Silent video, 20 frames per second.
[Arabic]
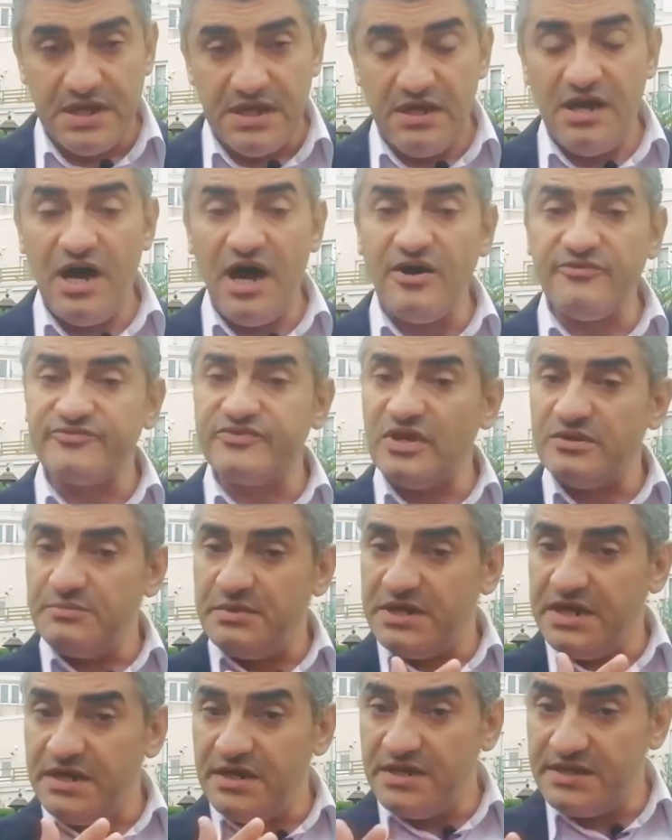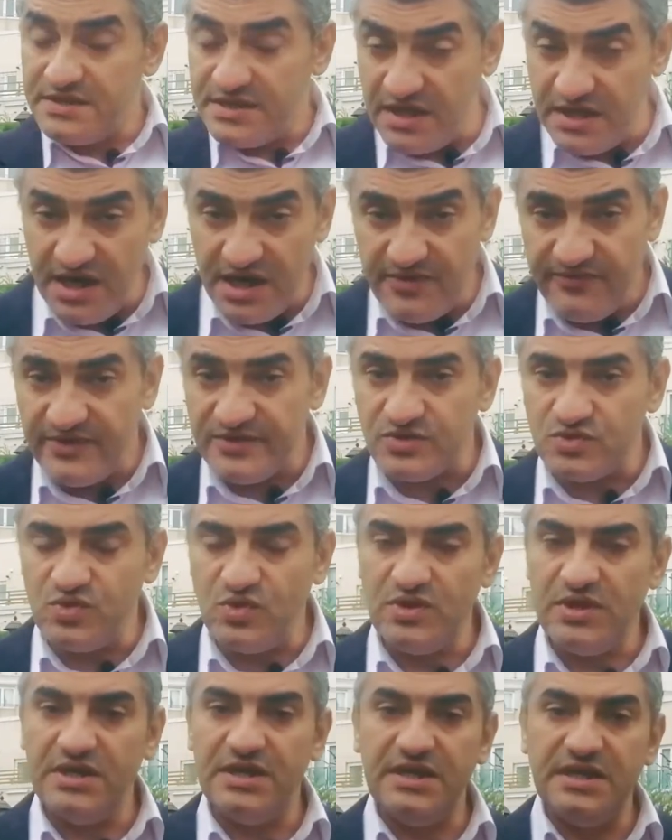اللي افضل من الاثنين اللي فاتوا
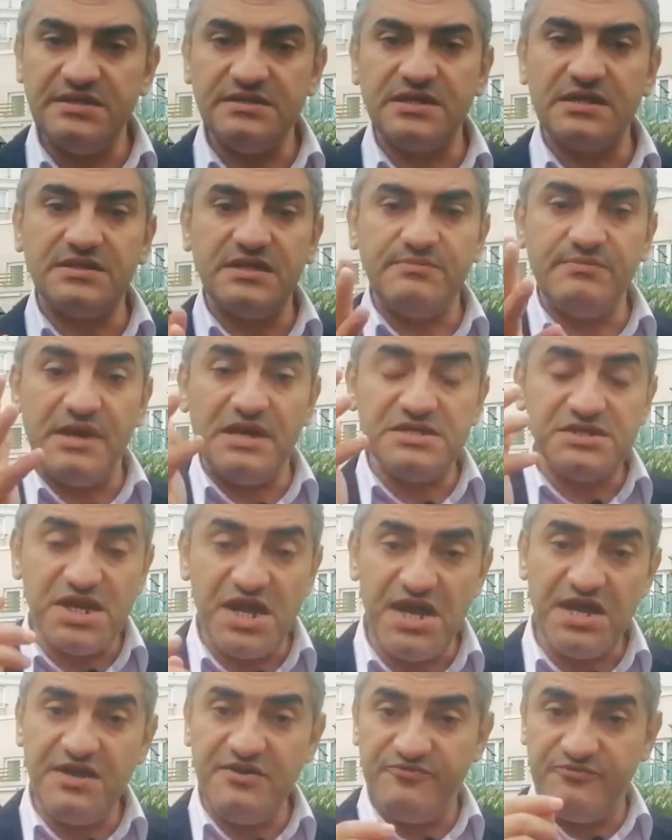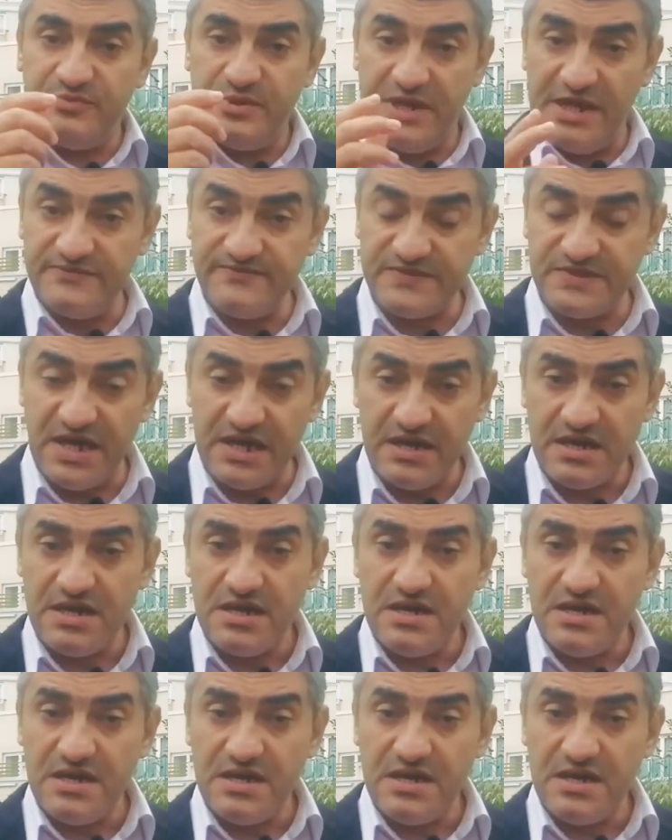دول اللي انت تبقى شايف بنفسك